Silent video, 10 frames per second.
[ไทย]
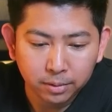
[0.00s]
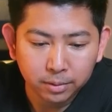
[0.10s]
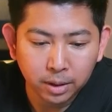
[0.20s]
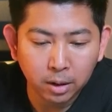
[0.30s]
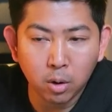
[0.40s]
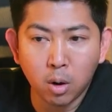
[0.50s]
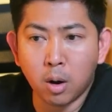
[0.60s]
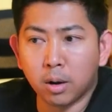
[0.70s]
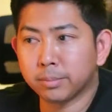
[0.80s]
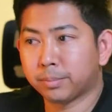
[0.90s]
แล้วก็
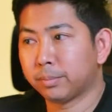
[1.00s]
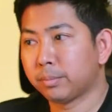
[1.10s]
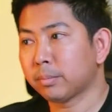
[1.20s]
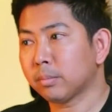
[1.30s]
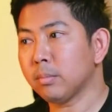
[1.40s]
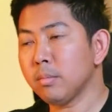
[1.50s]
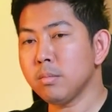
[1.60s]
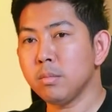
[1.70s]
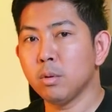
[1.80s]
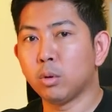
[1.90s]

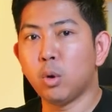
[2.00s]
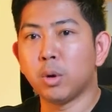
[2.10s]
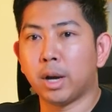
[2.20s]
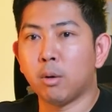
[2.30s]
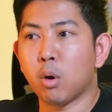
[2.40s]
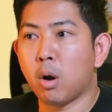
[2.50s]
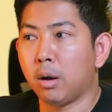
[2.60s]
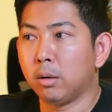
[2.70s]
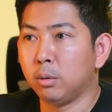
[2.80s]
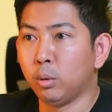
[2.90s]
โคโย่งเนี่ยเขาก็
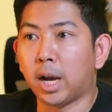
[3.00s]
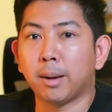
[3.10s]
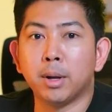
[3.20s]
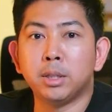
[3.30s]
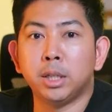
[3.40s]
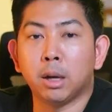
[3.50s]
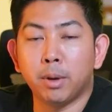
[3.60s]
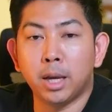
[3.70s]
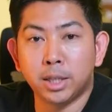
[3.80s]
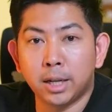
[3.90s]
รู้จักมัจจีกับเอ
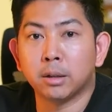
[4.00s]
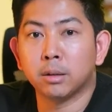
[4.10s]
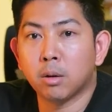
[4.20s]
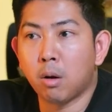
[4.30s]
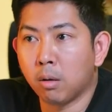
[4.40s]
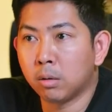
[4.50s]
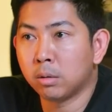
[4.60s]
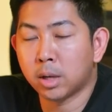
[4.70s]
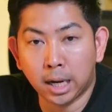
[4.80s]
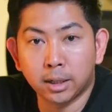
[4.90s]
เจนต์ของ
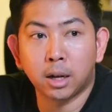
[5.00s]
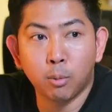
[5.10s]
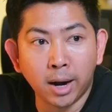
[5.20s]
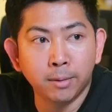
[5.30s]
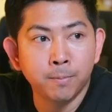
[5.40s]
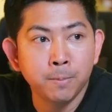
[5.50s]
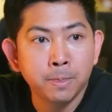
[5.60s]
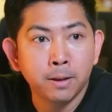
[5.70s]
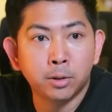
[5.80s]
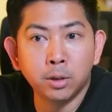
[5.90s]
กันธนวัฒน์
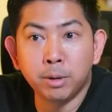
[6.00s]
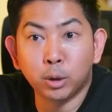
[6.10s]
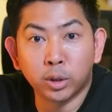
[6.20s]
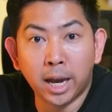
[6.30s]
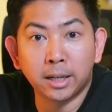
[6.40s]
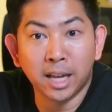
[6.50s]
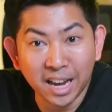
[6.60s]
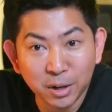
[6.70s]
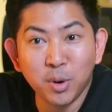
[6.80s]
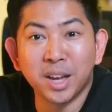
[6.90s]
ซึ่งมีตัวแทนในไทยด้วย